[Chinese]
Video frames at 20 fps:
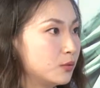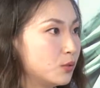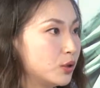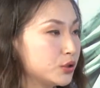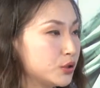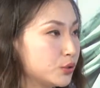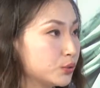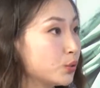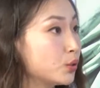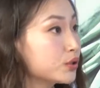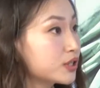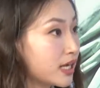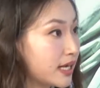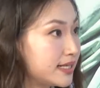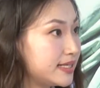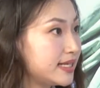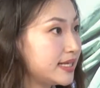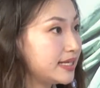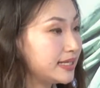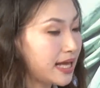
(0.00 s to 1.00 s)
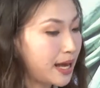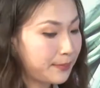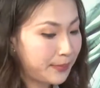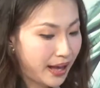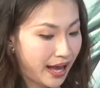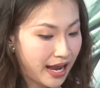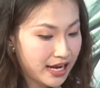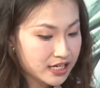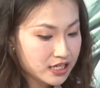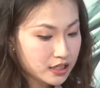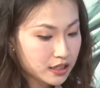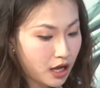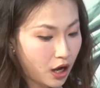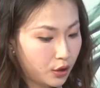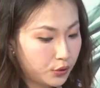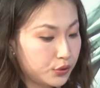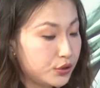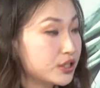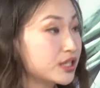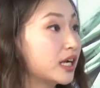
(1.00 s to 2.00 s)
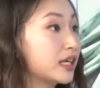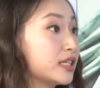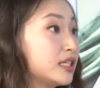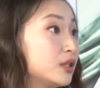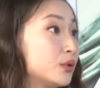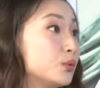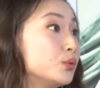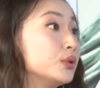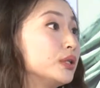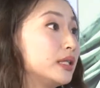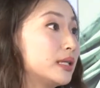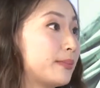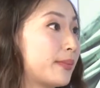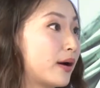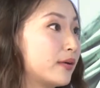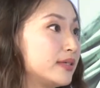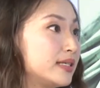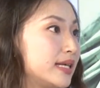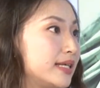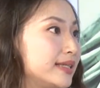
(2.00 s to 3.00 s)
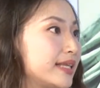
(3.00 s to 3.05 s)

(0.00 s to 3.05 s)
我就通常建议他们还是考虑长期护理的保险，